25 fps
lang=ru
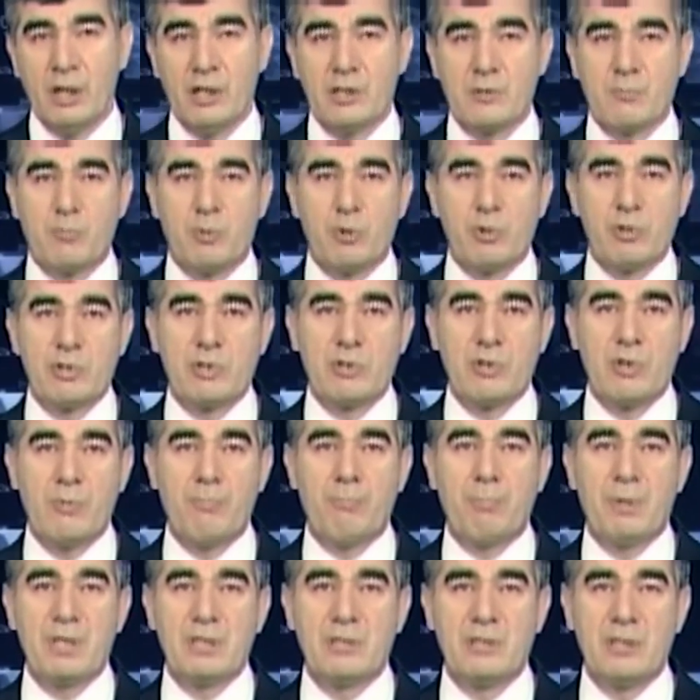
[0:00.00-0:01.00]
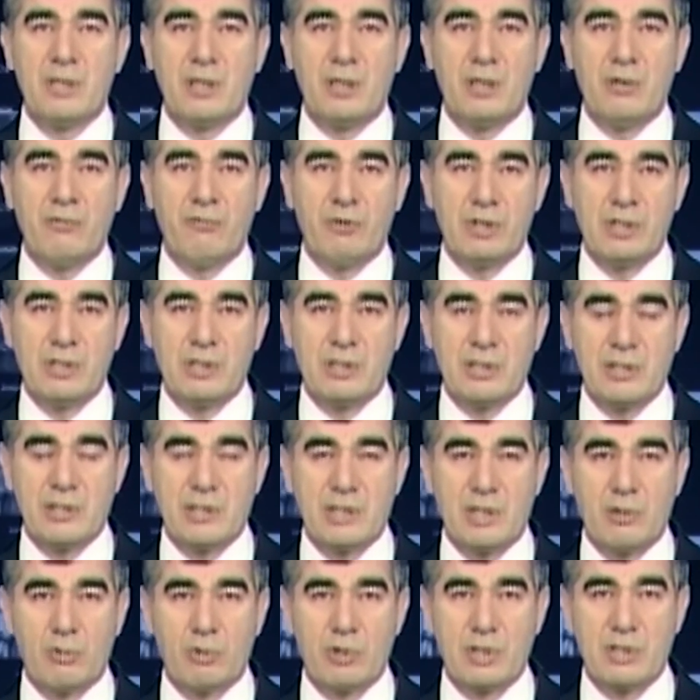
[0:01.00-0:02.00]
используя поддельное
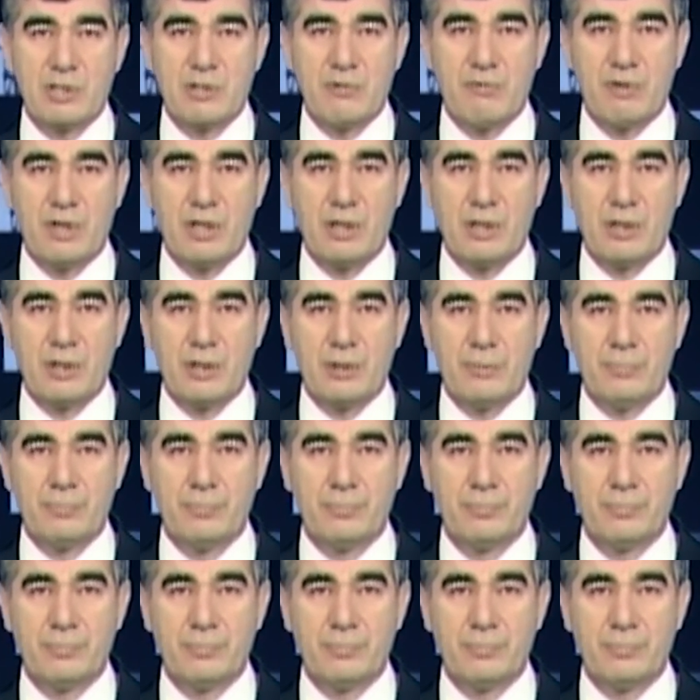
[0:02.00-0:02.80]
водительское удостоверение.